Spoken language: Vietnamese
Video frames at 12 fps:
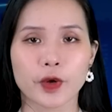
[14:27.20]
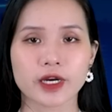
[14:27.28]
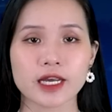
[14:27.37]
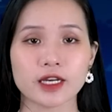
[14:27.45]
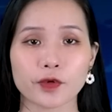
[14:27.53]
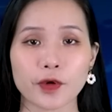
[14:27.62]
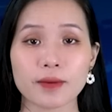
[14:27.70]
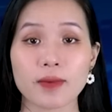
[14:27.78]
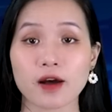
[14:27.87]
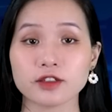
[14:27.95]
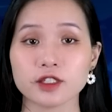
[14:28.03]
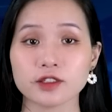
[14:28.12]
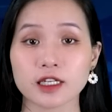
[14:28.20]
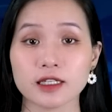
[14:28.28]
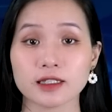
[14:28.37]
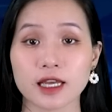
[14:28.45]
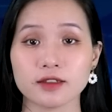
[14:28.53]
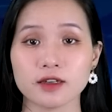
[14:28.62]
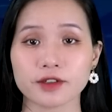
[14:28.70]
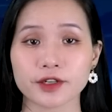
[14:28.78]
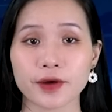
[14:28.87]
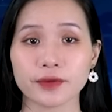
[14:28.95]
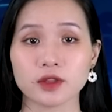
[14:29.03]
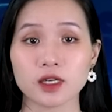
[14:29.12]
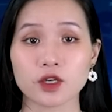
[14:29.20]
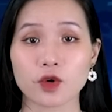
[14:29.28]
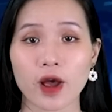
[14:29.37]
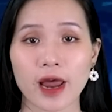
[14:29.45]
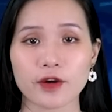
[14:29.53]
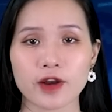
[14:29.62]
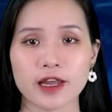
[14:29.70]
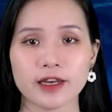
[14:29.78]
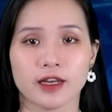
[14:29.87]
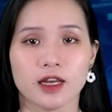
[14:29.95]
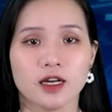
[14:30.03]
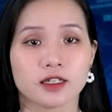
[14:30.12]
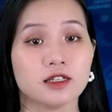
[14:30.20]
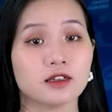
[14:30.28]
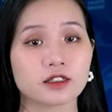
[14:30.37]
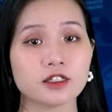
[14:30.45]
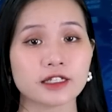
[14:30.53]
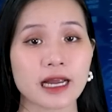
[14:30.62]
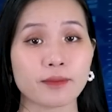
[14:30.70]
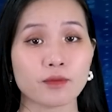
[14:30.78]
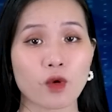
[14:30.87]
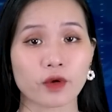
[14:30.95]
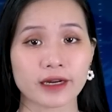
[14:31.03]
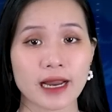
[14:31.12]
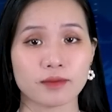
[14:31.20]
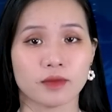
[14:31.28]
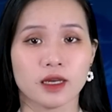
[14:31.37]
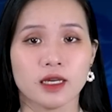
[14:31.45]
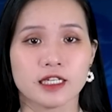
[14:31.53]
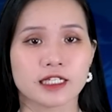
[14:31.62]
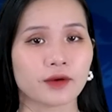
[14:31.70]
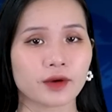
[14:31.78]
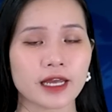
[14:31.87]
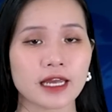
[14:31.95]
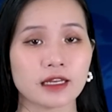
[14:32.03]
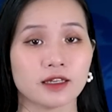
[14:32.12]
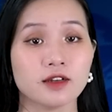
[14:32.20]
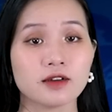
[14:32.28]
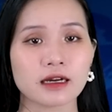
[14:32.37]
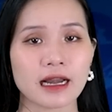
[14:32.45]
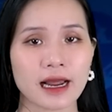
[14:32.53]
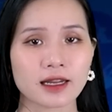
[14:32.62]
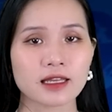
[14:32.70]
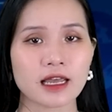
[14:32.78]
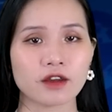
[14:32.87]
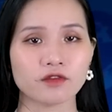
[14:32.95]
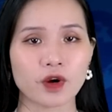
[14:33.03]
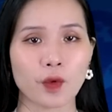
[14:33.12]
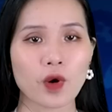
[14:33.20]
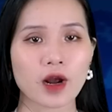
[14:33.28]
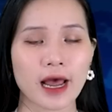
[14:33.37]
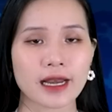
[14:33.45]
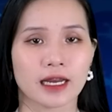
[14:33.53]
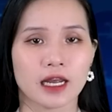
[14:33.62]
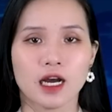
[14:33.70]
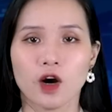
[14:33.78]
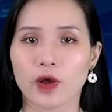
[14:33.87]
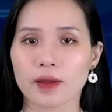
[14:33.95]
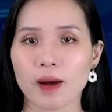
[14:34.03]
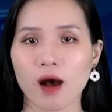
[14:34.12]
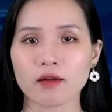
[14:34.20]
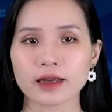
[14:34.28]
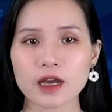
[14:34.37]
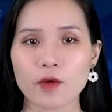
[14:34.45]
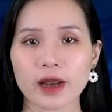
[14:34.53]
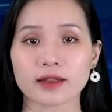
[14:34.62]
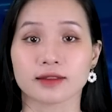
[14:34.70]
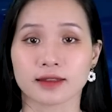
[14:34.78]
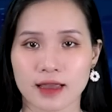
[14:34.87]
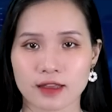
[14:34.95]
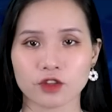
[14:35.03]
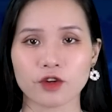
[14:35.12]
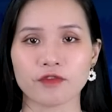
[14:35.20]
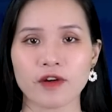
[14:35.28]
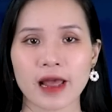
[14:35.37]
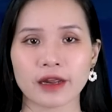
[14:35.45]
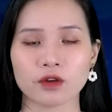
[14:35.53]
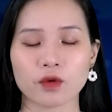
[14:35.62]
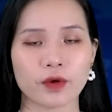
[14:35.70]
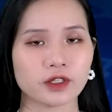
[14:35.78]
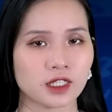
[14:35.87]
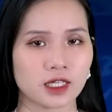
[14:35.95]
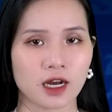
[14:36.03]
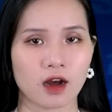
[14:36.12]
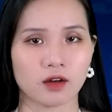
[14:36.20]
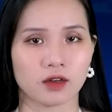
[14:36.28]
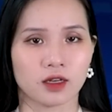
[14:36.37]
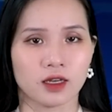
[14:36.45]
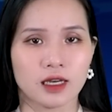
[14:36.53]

Quyết định hủy bỏ chương trình thị thực đầu tư của Ireland được đưa ra một năm sau khi nước láng giềng Vương quốc Anh hủy bỏ kế hoạch thị thực vàng của chính họ.